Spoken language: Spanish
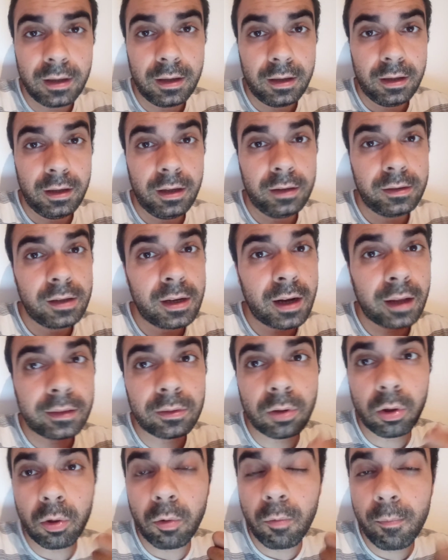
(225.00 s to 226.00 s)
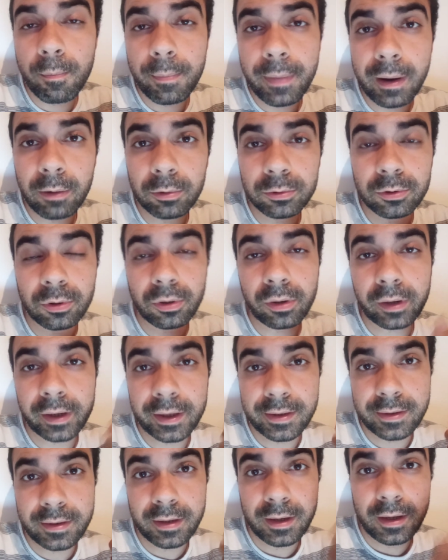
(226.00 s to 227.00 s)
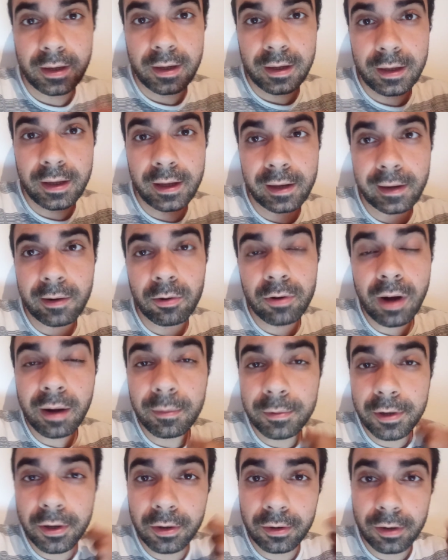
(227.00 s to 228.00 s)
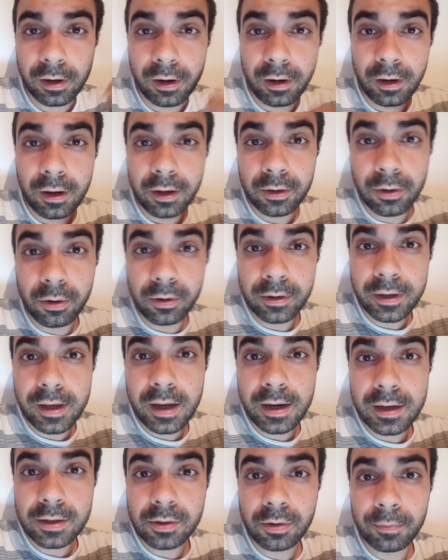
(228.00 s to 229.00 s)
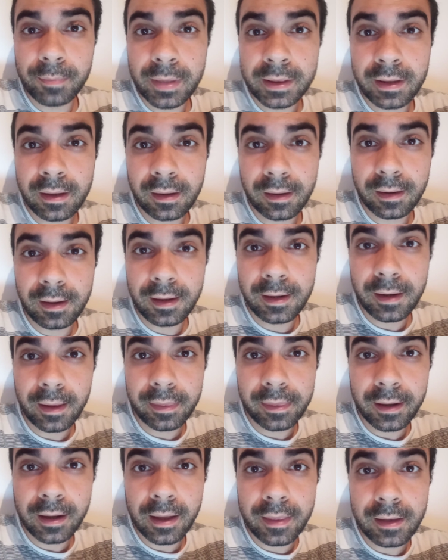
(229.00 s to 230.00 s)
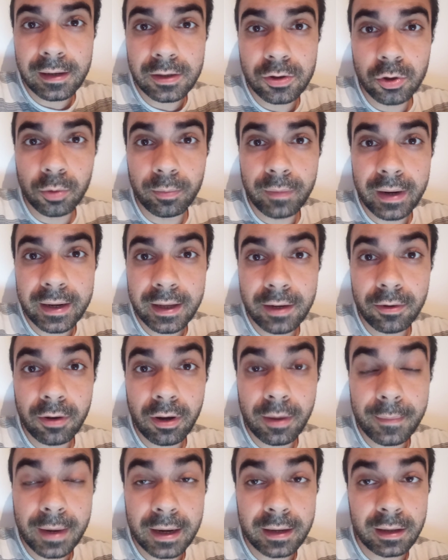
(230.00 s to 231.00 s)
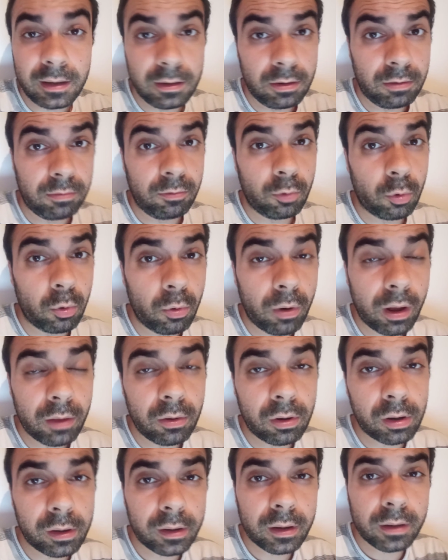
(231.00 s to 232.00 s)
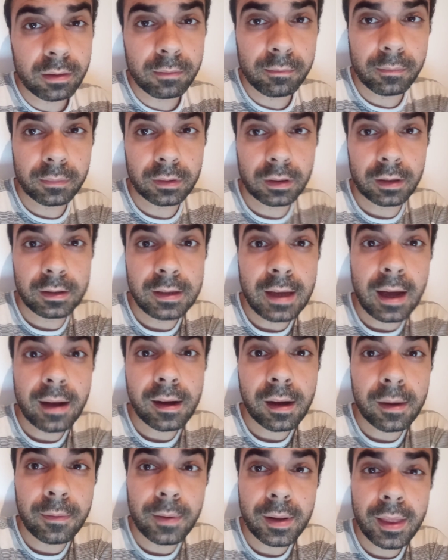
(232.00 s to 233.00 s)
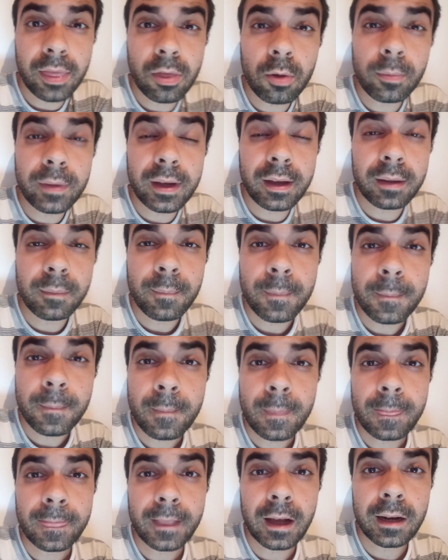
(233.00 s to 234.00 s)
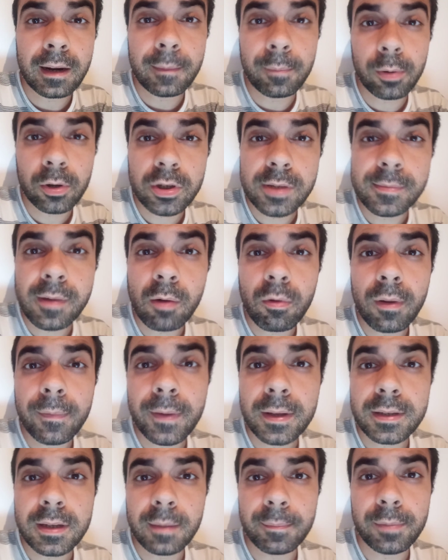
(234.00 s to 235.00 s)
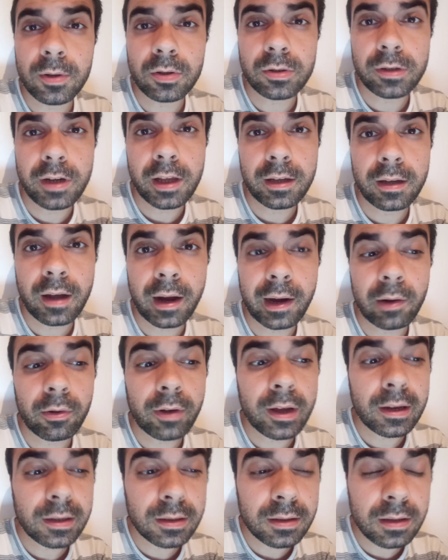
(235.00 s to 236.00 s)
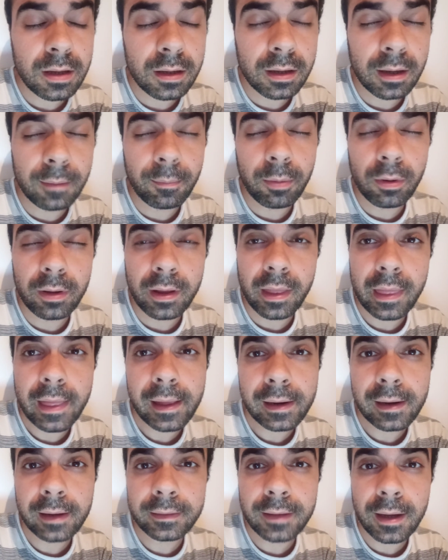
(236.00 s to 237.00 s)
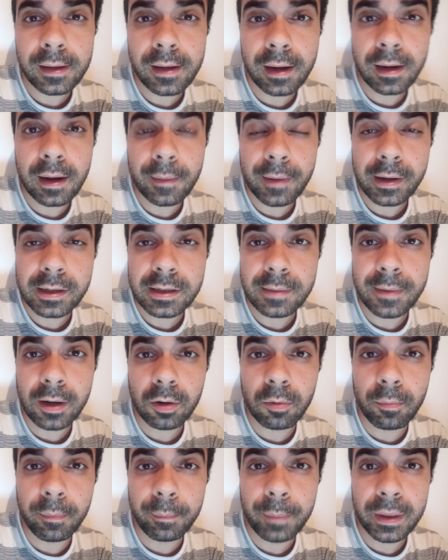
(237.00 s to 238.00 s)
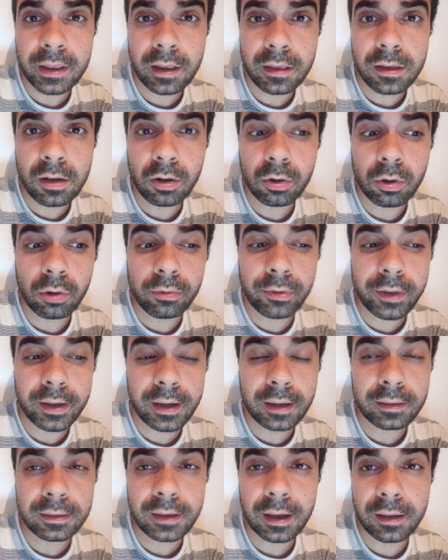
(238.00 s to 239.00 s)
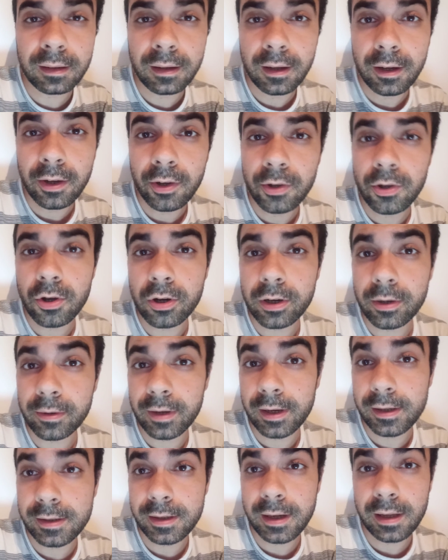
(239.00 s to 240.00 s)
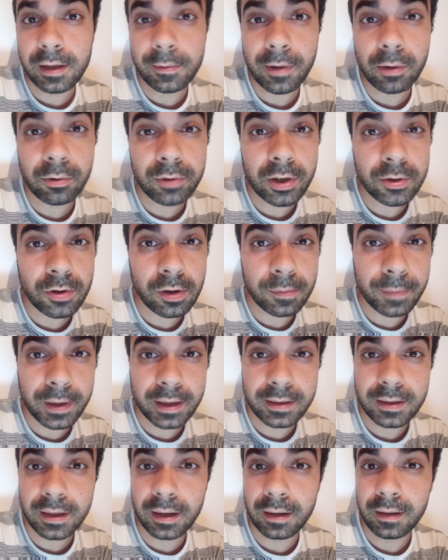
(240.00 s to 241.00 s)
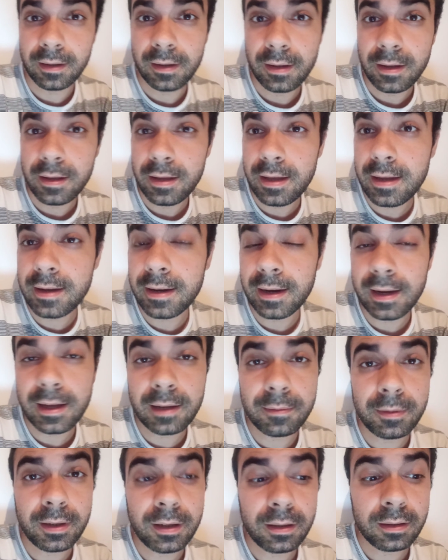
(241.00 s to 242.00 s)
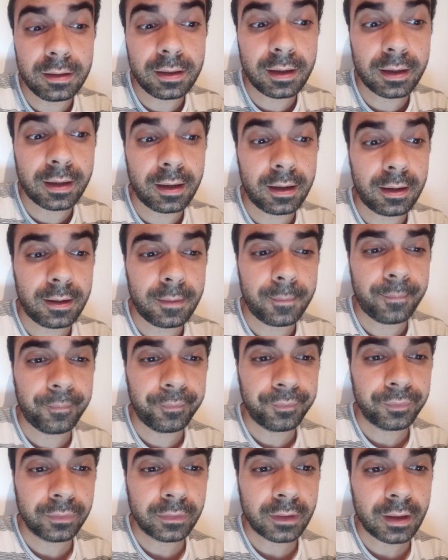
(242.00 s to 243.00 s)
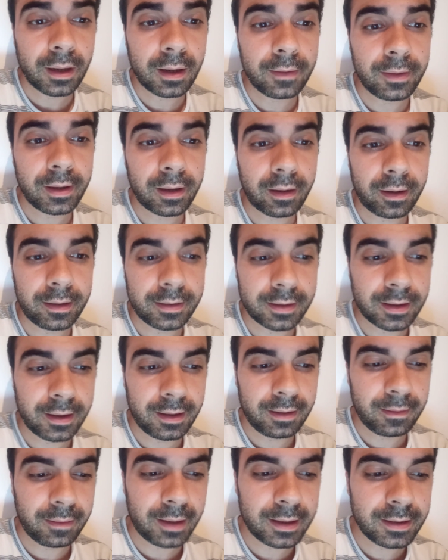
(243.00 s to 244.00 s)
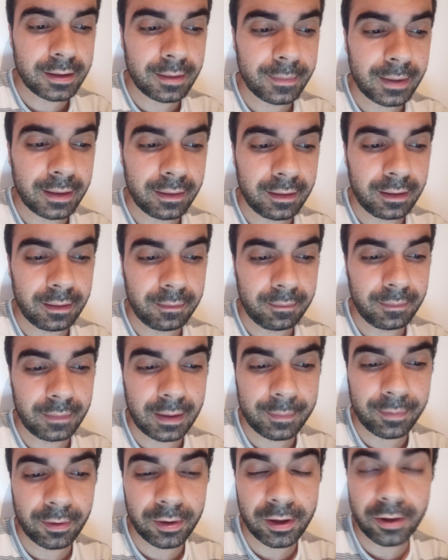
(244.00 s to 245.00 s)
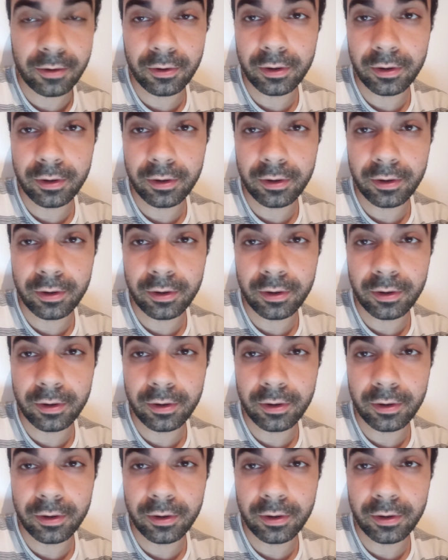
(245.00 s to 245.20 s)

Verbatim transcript: y tiene a todo un Pau Torres y Raúl Albiol con quienes competir en la zaga del submarino amarillo. Un jugador, ya refiriéndome a la próxima UEFA Champions League, que creo que sí que puede dar la talla en la máxima competición continental. Yo creo que él se ha llevado una sorpresa increíble, ya que, a ver, es que Aisa ha podido